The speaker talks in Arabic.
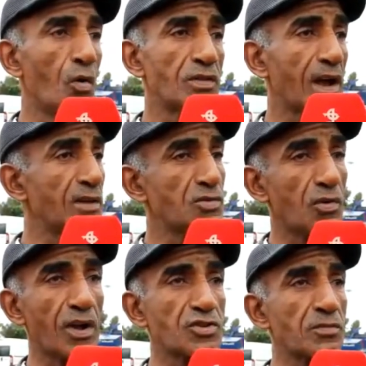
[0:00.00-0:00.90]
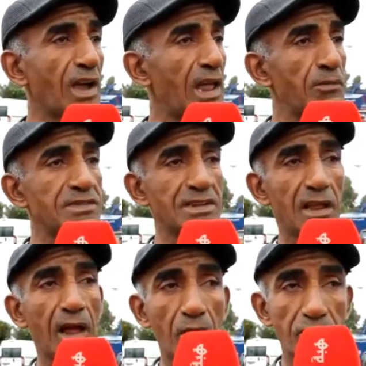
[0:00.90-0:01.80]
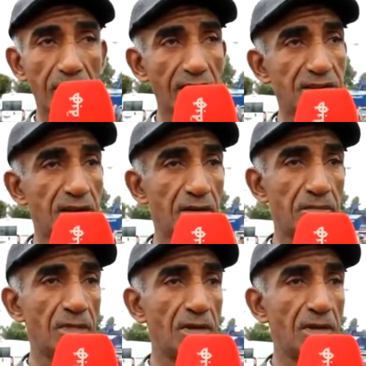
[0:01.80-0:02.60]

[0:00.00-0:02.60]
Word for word: وداخلين سوق راسهم كيقلبوا مسكين على قوه العيش ديالهم